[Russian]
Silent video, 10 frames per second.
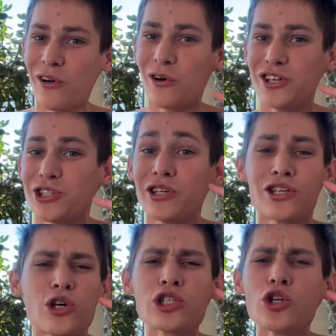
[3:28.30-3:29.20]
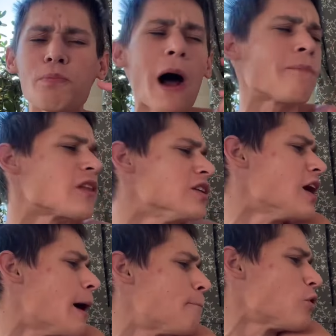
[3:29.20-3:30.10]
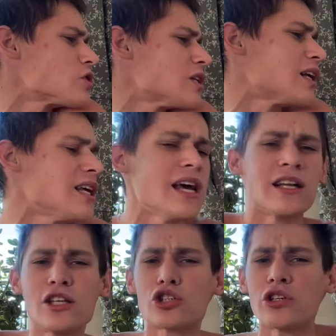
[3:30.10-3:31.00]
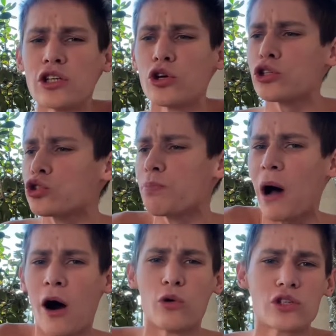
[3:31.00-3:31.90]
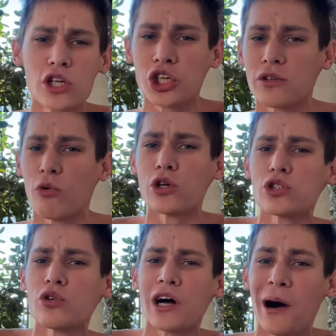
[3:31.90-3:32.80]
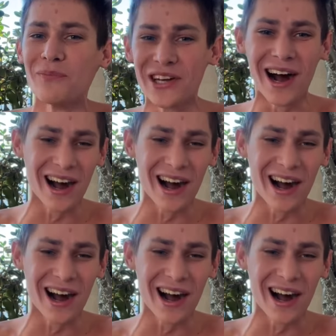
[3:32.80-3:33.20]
Он не в зоне доступа и неопознанный, опознанный, не зоне доступа, он дышит воздухом.